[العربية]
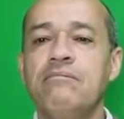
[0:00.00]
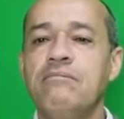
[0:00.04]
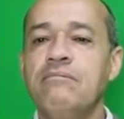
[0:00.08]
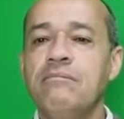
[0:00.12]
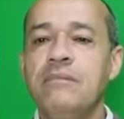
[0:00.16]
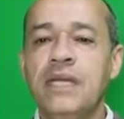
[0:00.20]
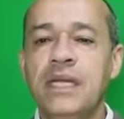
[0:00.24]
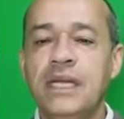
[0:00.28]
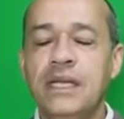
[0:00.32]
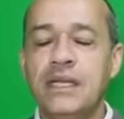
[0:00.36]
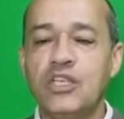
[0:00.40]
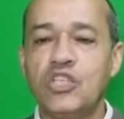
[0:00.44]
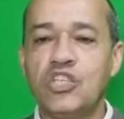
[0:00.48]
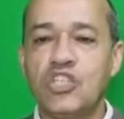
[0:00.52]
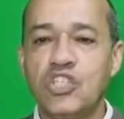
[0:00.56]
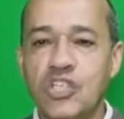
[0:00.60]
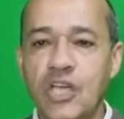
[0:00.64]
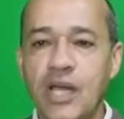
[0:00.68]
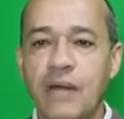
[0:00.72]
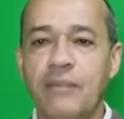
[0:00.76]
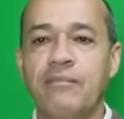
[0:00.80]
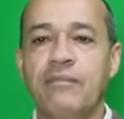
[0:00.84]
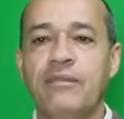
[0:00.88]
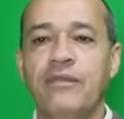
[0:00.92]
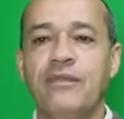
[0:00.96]
من
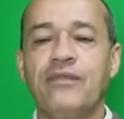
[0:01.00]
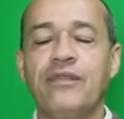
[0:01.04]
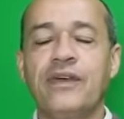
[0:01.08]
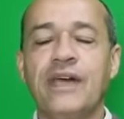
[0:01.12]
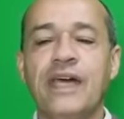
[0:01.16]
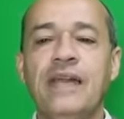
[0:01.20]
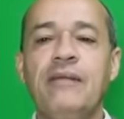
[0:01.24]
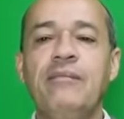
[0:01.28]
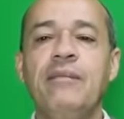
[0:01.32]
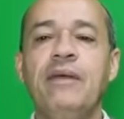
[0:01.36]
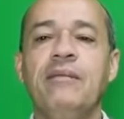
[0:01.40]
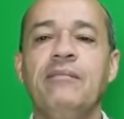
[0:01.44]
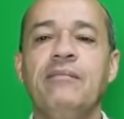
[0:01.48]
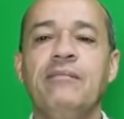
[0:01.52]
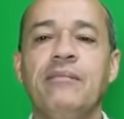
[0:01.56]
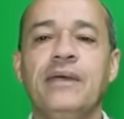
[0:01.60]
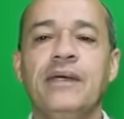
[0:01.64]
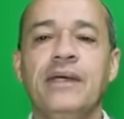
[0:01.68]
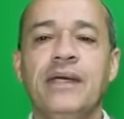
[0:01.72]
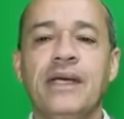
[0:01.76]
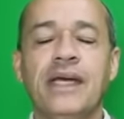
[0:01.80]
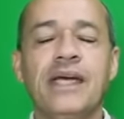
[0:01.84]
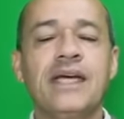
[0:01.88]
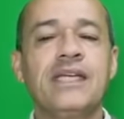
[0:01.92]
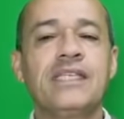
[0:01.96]
الشعب في قلميم
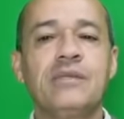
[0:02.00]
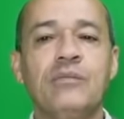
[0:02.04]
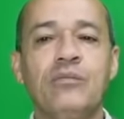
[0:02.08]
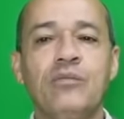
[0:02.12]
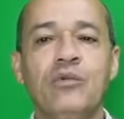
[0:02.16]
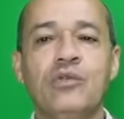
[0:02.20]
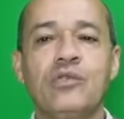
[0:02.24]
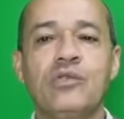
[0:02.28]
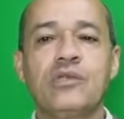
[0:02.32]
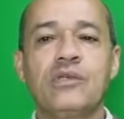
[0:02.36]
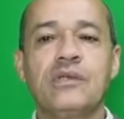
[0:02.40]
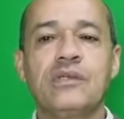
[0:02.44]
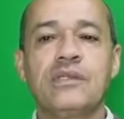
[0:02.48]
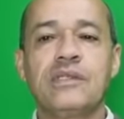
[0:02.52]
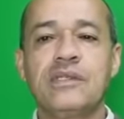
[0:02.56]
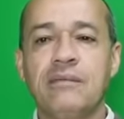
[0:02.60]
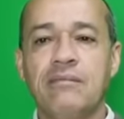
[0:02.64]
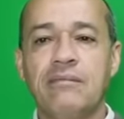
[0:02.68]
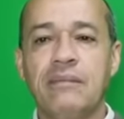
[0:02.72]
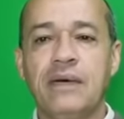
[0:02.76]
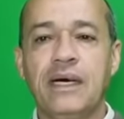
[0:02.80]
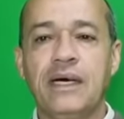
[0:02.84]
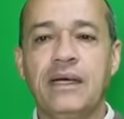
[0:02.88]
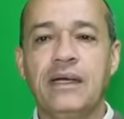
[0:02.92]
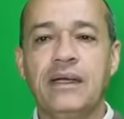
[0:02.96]
كتموت
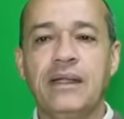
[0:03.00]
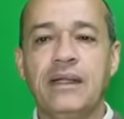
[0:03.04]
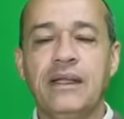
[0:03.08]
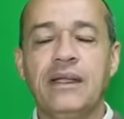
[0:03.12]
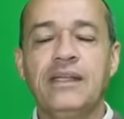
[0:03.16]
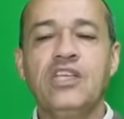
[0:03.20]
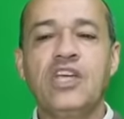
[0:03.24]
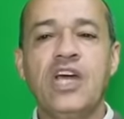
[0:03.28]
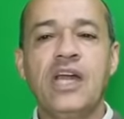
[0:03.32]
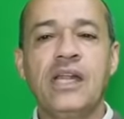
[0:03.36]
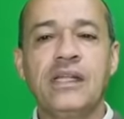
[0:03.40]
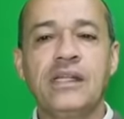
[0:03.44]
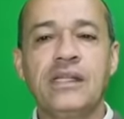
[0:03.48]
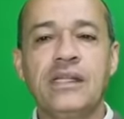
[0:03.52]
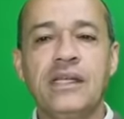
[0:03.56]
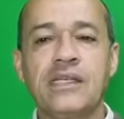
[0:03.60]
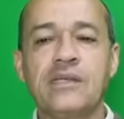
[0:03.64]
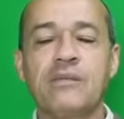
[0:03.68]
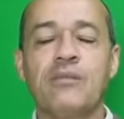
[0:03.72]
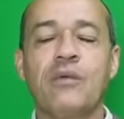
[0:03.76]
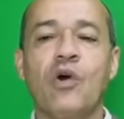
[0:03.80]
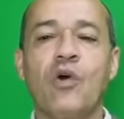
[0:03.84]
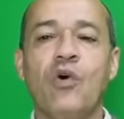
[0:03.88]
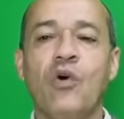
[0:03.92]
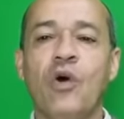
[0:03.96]
تما شحال د
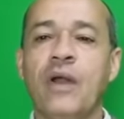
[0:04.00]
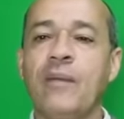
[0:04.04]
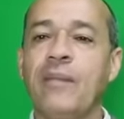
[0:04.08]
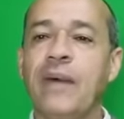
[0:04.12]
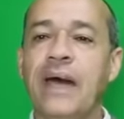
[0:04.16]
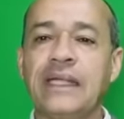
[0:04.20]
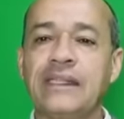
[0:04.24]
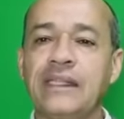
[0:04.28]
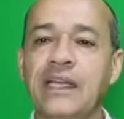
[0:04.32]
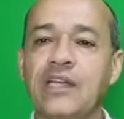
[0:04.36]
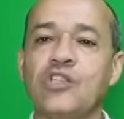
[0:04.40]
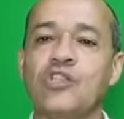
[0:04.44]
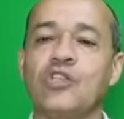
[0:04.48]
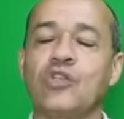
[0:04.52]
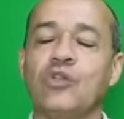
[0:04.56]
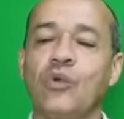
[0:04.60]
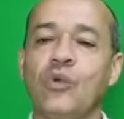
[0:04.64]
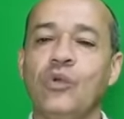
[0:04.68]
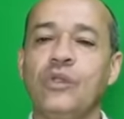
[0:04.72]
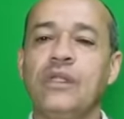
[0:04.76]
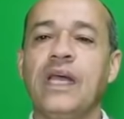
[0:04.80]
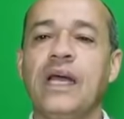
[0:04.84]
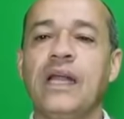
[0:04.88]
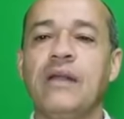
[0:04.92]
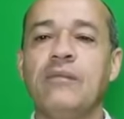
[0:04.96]
الناس مقهوره ما قدرتش
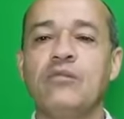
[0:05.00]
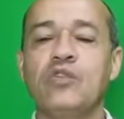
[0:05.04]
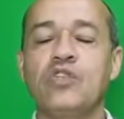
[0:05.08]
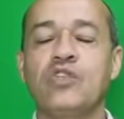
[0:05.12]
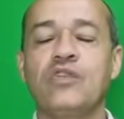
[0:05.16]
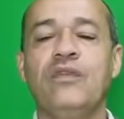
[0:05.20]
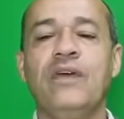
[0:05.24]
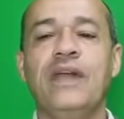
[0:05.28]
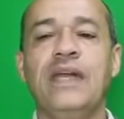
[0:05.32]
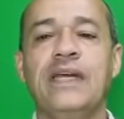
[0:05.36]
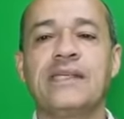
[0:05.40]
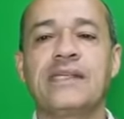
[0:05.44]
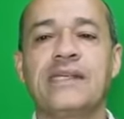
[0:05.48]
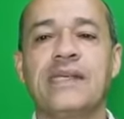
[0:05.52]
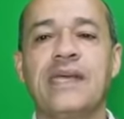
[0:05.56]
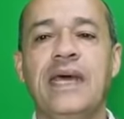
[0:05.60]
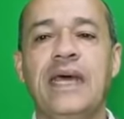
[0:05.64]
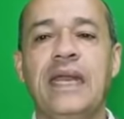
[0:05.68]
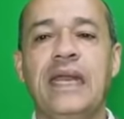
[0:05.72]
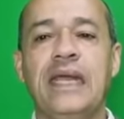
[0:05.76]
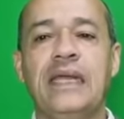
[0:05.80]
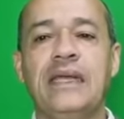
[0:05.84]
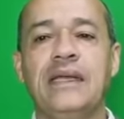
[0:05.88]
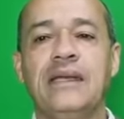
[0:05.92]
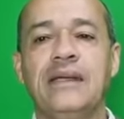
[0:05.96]
تدخل داك المستشفى
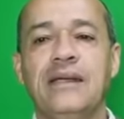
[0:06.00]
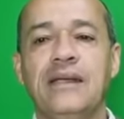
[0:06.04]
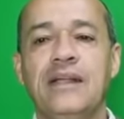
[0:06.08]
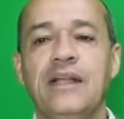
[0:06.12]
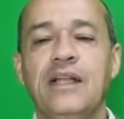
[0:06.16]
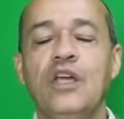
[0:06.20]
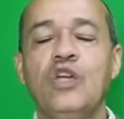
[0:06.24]
العسكري